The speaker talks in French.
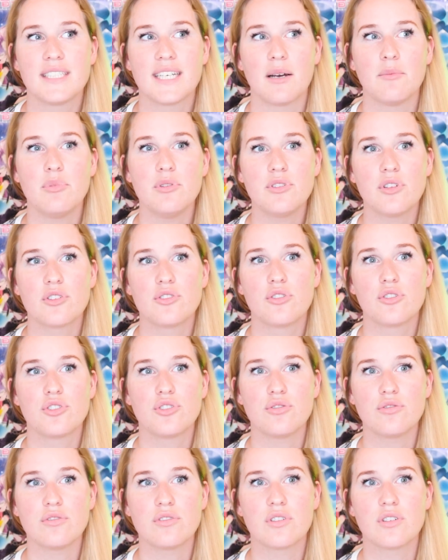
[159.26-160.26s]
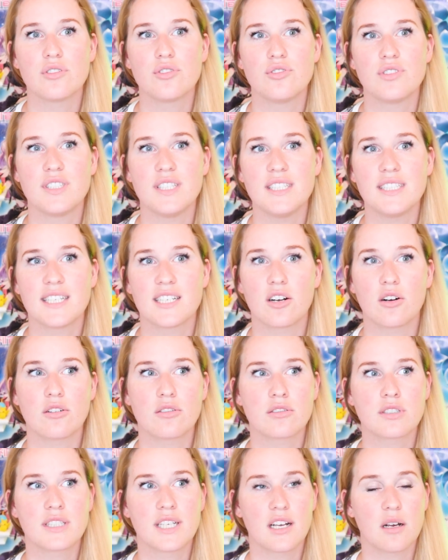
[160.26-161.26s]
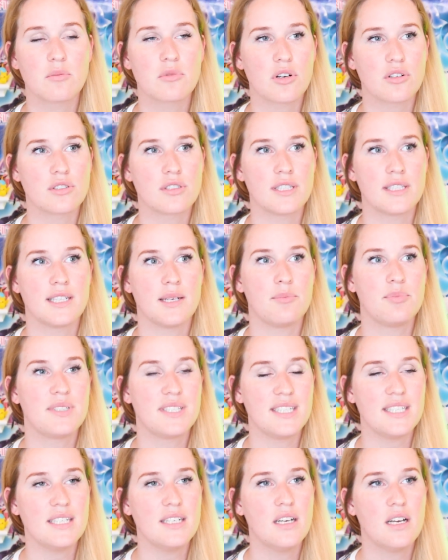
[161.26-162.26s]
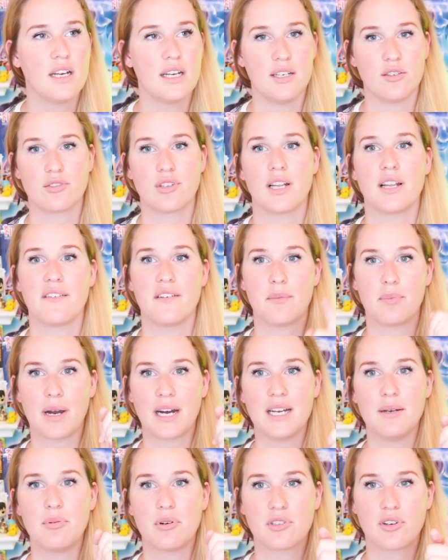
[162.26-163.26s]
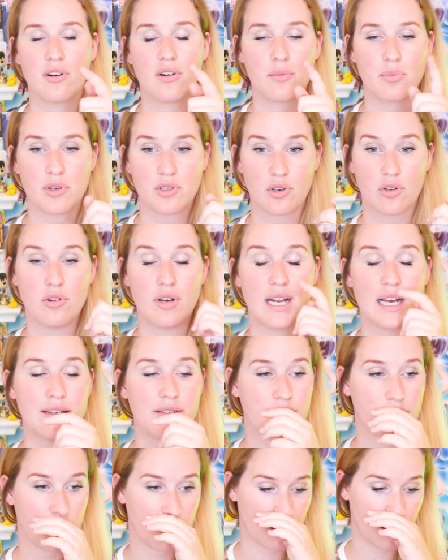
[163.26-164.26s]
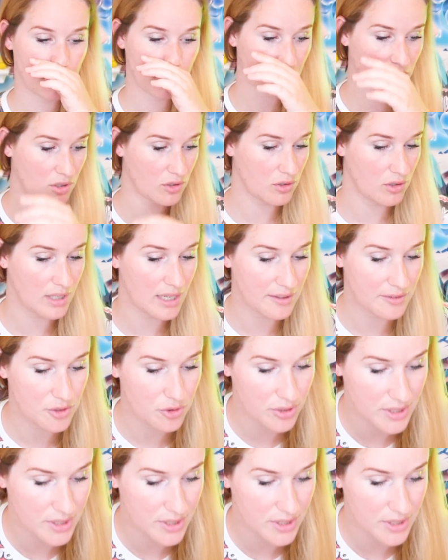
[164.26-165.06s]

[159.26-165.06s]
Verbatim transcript: C'est un peu notre notion de, tu sais, c'est quand, c'est comme quand t'étais petit et on en avait parlé pendant, pendant, le live, euh, pendant le live